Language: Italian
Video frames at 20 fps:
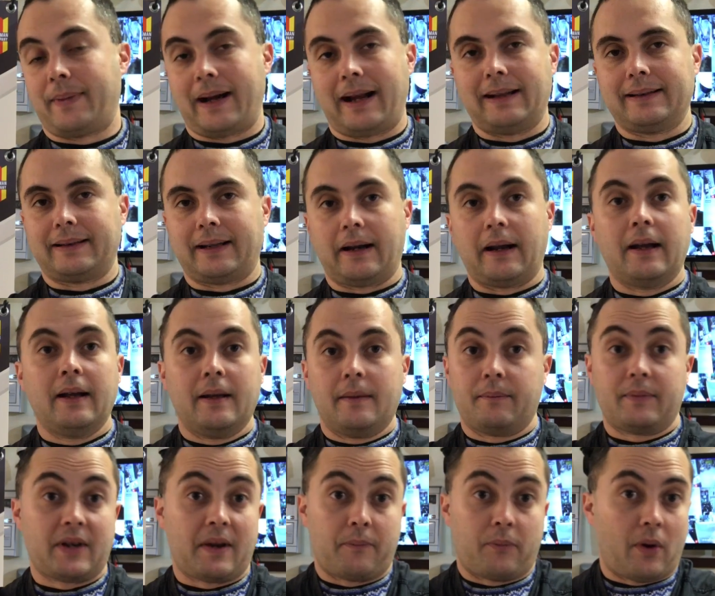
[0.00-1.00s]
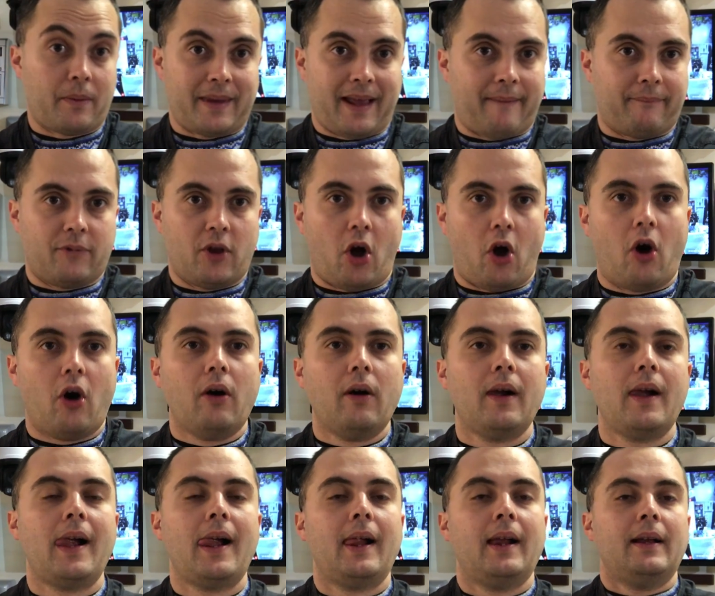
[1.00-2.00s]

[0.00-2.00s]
per altre per esempio la mia no.